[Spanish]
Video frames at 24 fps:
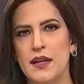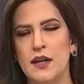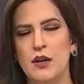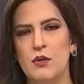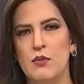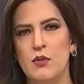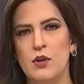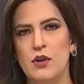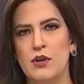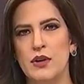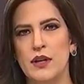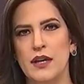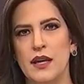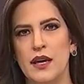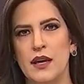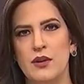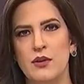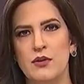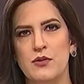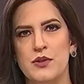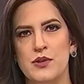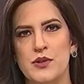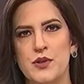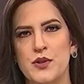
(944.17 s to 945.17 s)
como lo dijeron
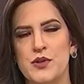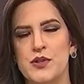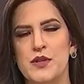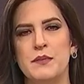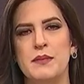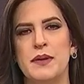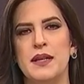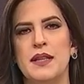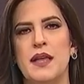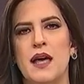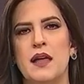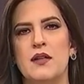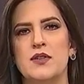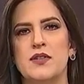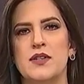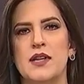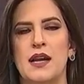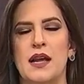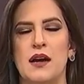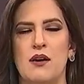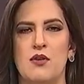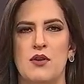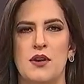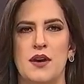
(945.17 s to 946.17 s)
nuestros invitados de
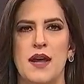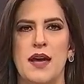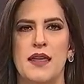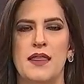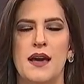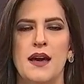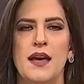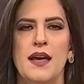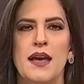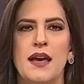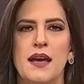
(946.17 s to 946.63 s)
la jornada,